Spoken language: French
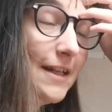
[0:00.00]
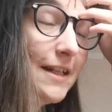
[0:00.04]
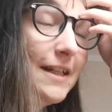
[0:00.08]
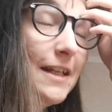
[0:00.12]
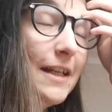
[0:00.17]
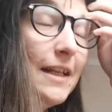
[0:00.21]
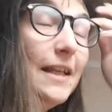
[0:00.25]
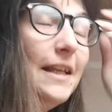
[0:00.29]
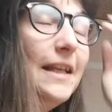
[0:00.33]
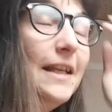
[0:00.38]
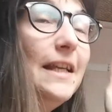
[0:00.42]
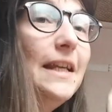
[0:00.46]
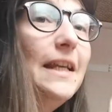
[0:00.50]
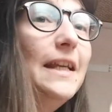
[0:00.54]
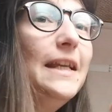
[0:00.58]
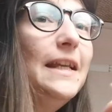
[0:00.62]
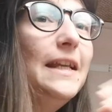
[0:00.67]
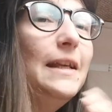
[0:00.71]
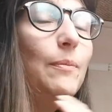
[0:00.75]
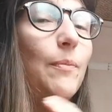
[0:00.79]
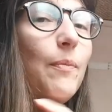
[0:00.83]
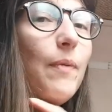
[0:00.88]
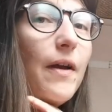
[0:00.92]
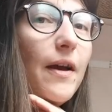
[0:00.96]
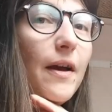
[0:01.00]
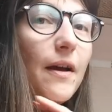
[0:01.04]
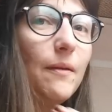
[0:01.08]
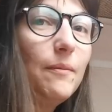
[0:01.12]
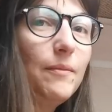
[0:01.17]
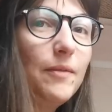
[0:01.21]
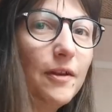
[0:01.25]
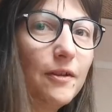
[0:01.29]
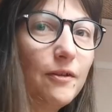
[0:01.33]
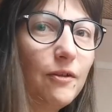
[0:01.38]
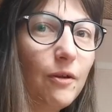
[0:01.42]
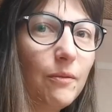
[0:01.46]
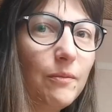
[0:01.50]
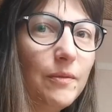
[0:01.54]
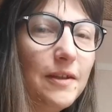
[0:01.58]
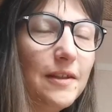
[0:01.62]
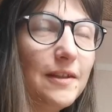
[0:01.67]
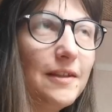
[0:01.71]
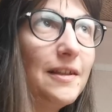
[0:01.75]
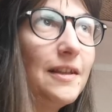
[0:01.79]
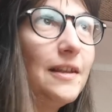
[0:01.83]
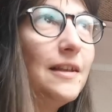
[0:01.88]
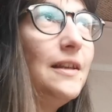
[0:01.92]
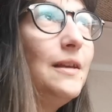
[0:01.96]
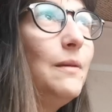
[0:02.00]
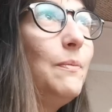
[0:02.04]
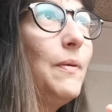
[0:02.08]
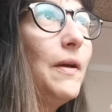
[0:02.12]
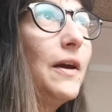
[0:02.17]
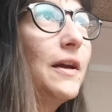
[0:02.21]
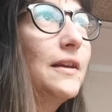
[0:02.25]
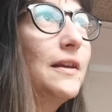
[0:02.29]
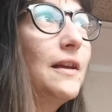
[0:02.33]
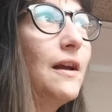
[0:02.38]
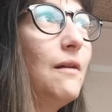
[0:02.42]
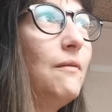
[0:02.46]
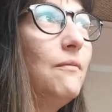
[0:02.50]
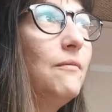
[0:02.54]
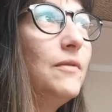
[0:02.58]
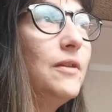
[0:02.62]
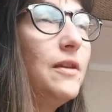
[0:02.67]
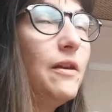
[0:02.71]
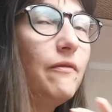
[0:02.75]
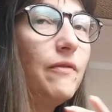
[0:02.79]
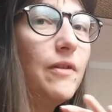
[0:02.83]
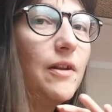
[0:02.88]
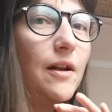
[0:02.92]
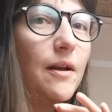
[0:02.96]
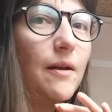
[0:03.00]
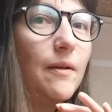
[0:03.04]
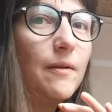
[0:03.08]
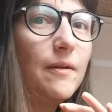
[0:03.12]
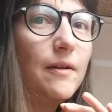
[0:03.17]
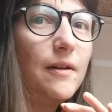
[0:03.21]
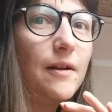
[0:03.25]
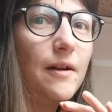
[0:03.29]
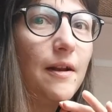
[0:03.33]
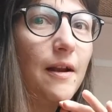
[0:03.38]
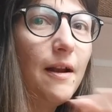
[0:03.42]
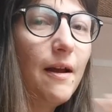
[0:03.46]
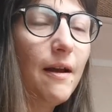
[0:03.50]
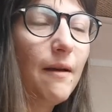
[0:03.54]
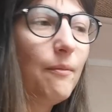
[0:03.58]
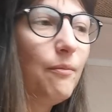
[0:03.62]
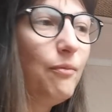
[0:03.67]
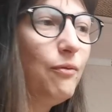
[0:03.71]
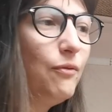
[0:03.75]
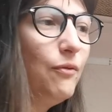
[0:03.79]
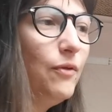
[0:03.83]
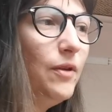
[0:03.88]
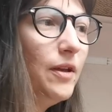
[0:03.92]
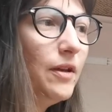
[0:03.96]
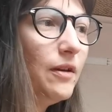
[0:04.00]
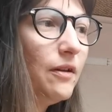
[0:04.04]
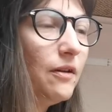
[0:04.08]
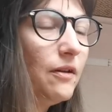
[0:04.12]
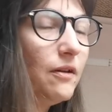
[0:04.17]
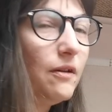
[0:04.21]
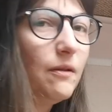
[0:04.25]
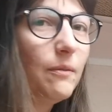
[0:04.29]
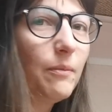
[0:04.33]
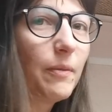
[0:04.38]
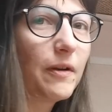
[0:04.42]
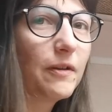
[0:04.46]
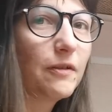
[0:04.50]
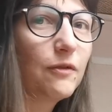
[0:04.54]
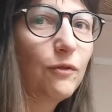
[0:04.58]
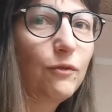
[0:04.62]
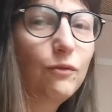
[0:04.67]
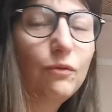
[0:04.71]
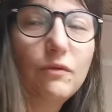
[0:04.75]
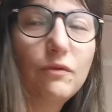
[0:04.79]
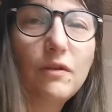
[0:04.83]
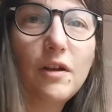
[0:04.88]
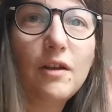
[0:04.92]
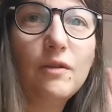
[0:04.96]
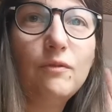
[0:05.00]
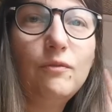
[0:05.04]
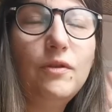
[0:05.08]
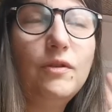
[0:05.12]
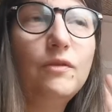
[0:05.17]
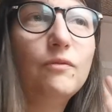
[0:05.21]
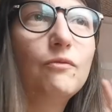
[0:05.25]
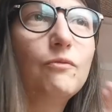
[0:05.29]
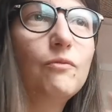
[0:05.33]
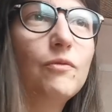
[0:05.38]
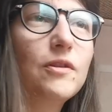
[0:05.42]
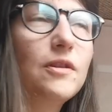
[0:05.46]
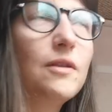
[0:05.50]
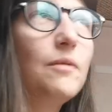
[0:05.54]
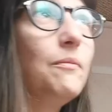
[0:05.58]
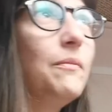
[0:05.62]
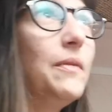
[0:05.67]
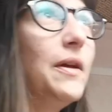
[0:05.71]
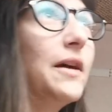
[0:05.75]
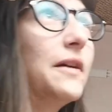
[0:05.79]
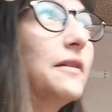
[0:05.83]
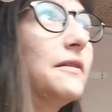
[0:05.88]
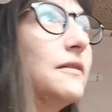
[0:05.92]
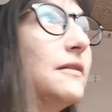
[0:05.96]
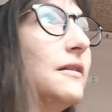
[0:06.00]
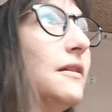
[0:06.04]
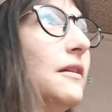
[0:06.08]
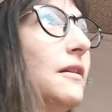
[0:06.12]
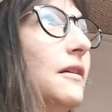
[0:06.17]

j'ai hyper bien dormi. C'est hyper calme, il y avait la, la pluie euh, presque toute la nuit, donc moi ça me berce.